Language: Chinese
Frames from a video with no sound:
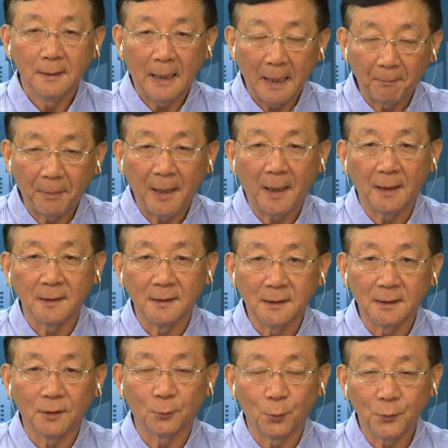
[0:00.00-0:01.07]
哪怕
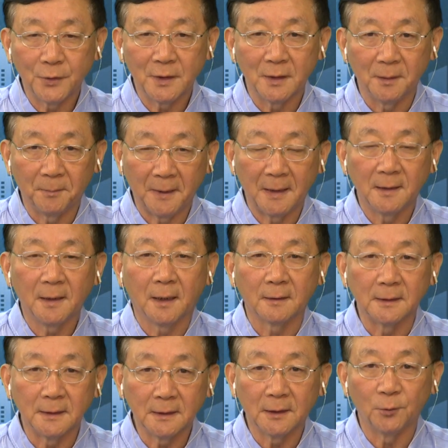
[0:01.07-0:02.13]
一个公司里边
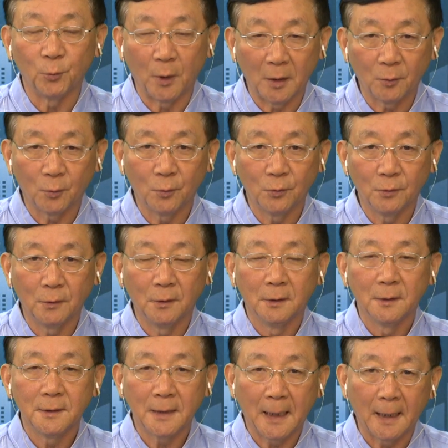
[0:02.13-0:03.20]
让一个员工
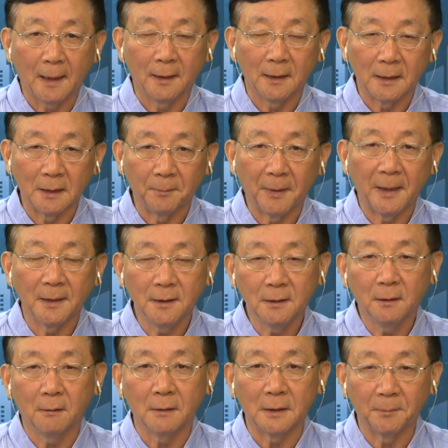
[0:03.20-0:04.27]
在礼拜
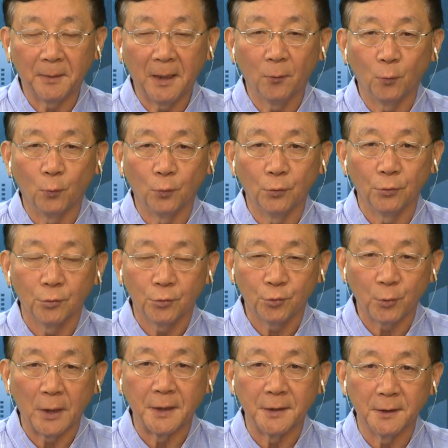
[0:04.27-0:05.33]
一到礼拜五
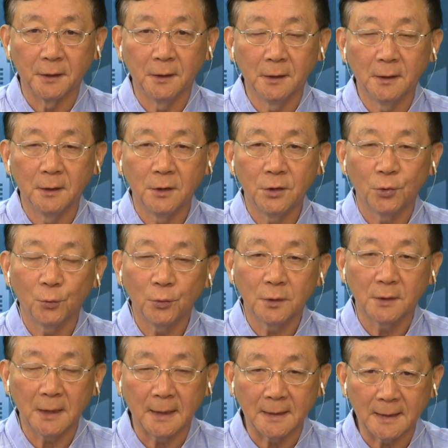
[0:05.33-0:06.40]
选择休
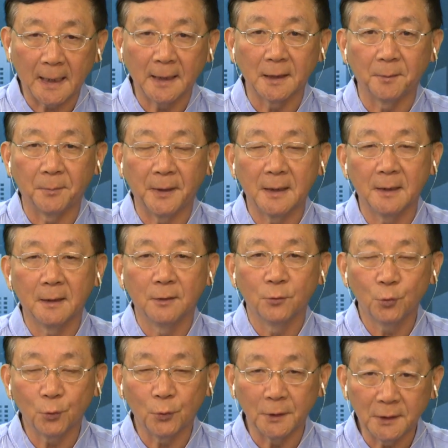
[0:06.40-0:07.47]
在家里边
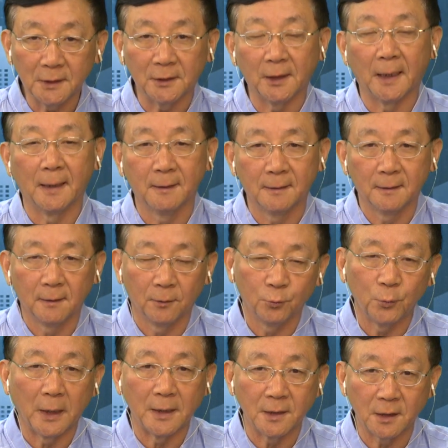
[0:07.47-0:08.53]
做一天
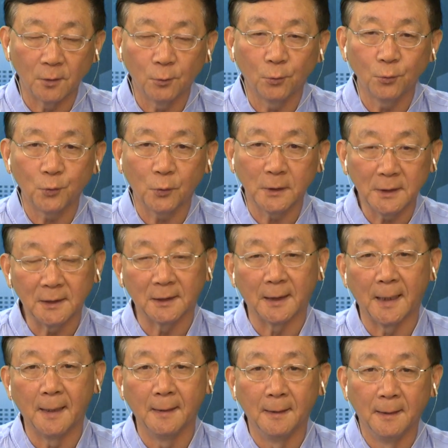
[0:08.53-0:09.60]
远程工作一
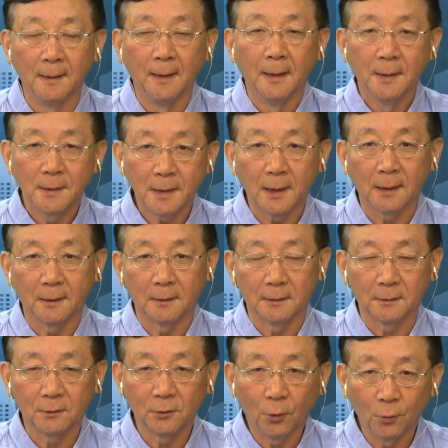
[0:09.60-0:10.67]
天，嗯，这
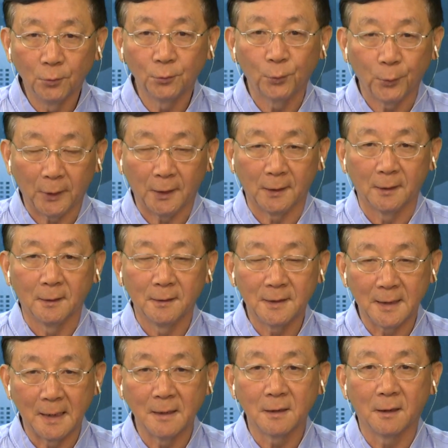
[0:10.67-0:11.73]
个都对
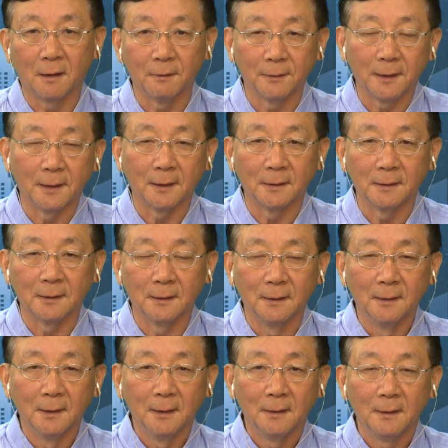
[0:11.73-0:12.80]
减少那个
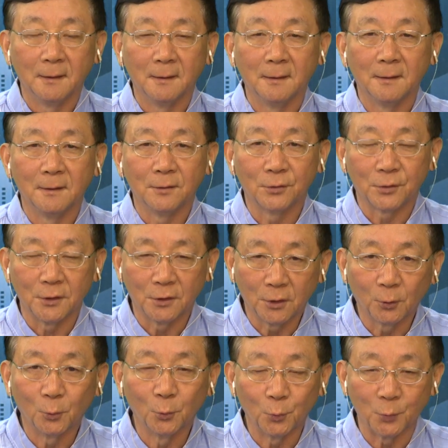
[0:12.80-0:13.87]
呃就是
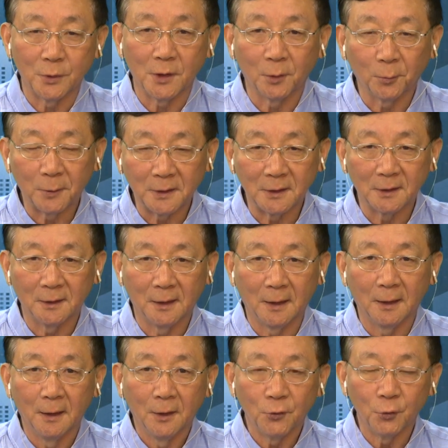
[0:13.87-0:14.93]
交通堵塞的问题
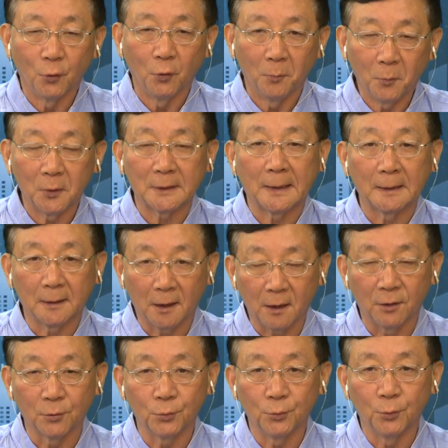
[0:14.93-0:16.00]
呢有莫大的
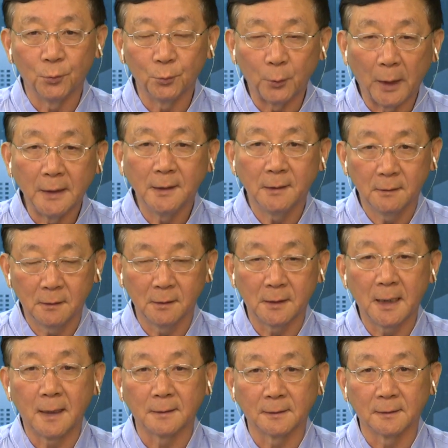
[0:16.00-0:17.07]
好处。原因是
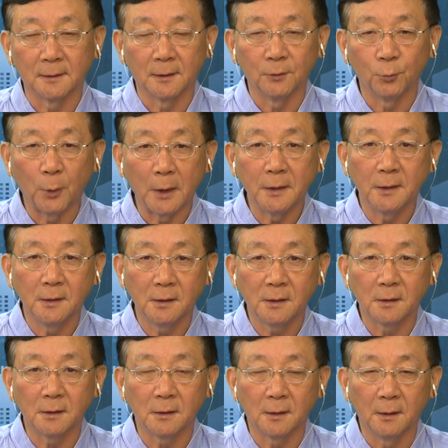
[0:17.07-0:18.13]
这样子的，原因
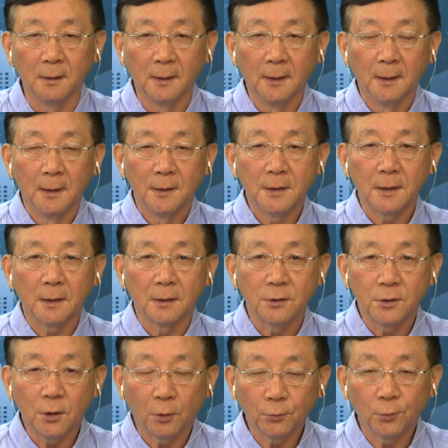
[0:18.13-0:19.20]
是这个
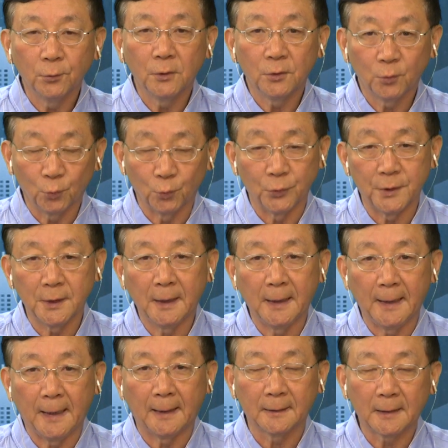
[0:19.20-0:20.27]
交通的堵
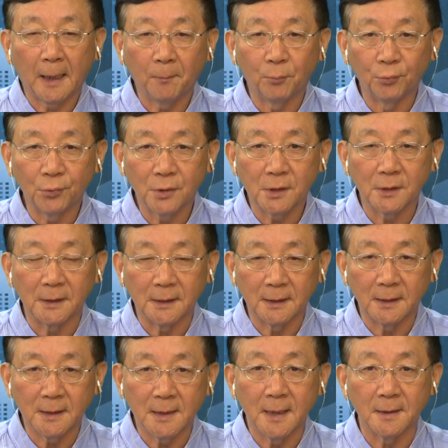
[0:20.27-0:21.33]
塞呀，它不是一
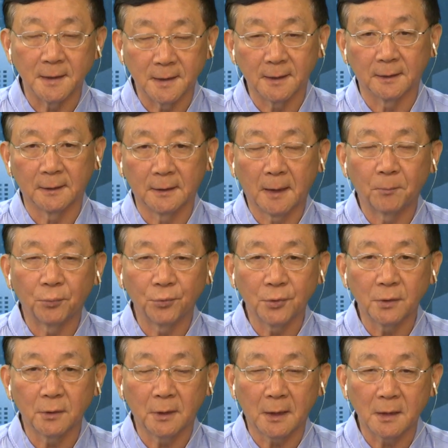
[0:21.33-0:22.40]
个线性的，它不
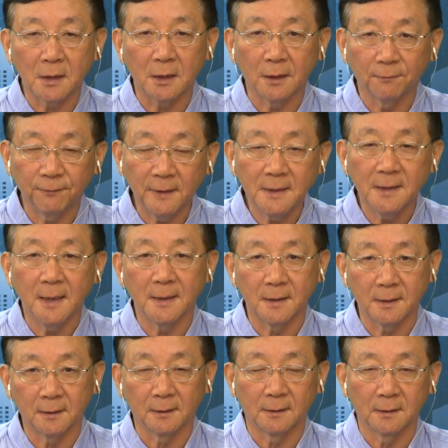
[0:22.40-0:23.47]
是它是一个非线
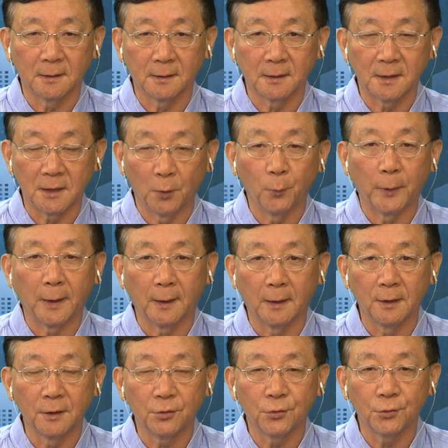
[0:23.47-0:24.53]
性的这个行为
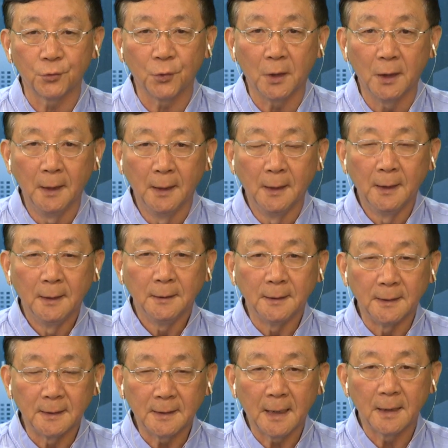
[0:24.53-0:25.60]
哈，也就是说
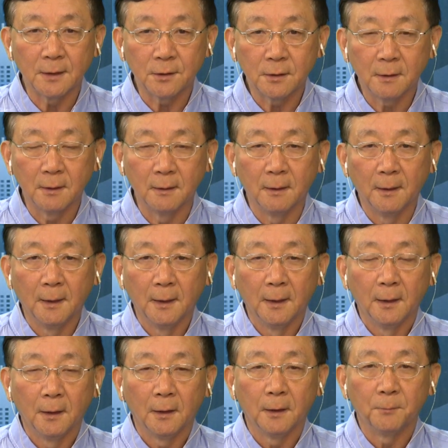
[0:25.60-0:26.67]
你在。
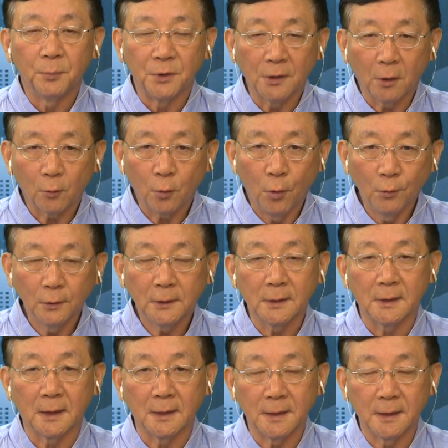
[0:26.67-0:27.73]
呃，比较空
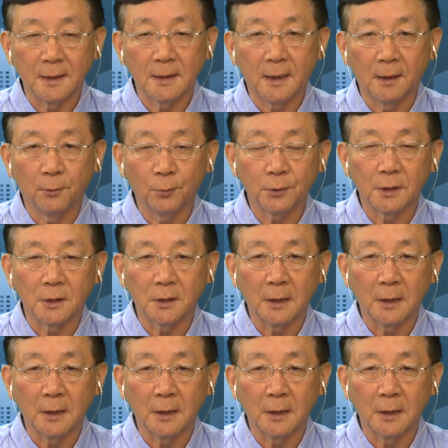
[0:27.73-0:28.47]
的这个街上，或者